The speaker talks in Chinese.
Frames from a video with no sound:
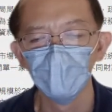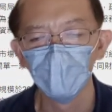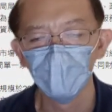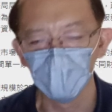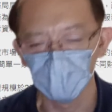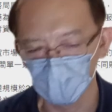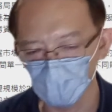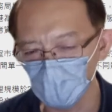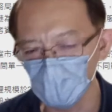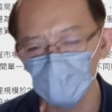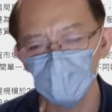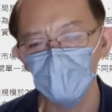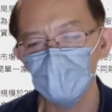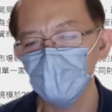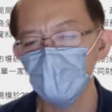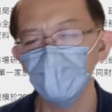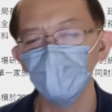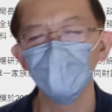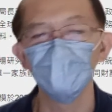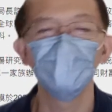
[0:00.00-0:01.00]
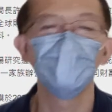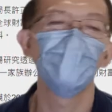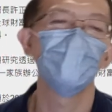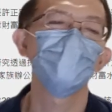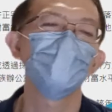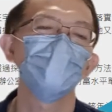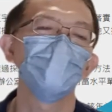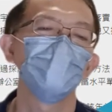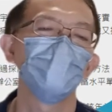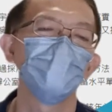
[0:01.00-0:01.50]
哎，都是在那个地方
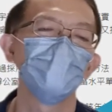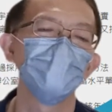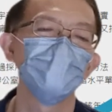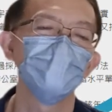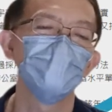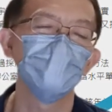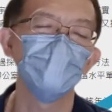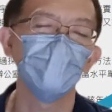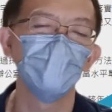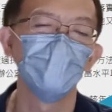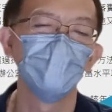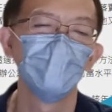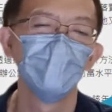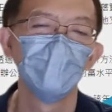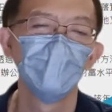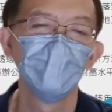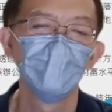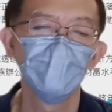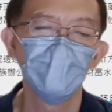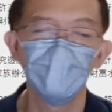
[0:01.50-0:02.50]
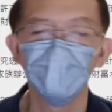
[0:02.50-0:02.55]
做投资啊！哎